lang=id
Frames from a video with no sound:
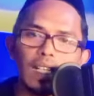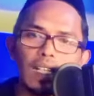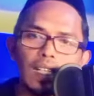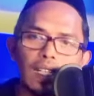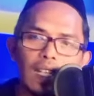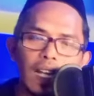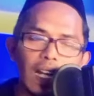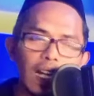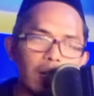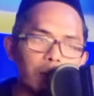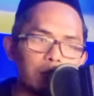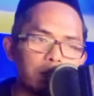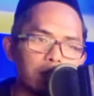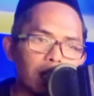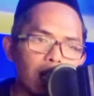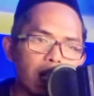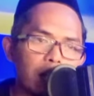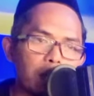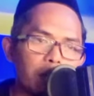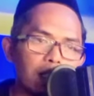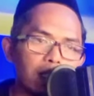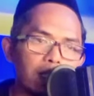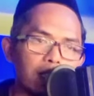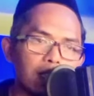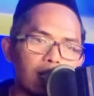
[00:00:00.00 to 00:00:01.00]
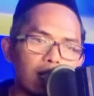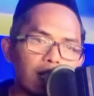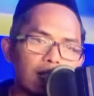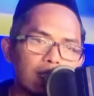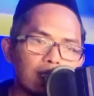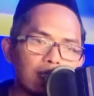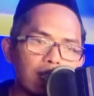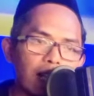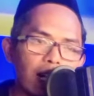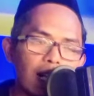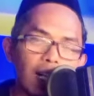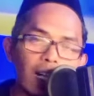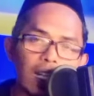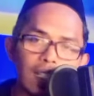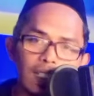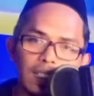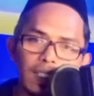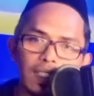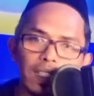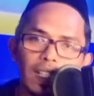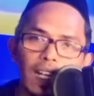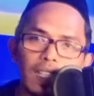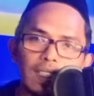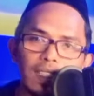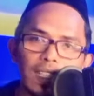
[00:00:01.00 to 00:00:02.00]
dalam ceramahnya sangat
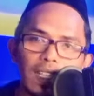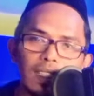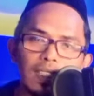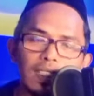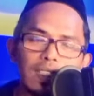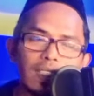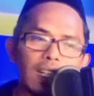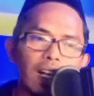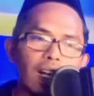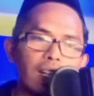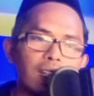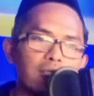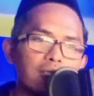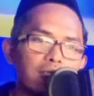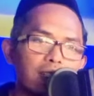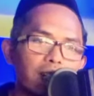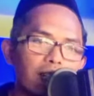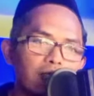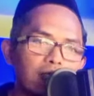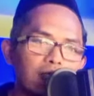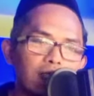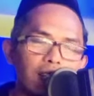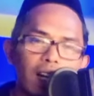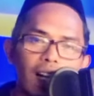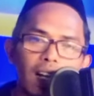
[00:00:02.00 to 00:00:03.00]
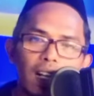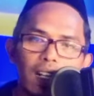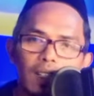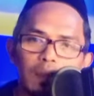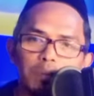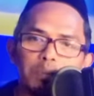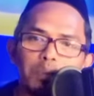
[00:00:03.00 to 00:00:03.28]
kelihatan sekali dia tidak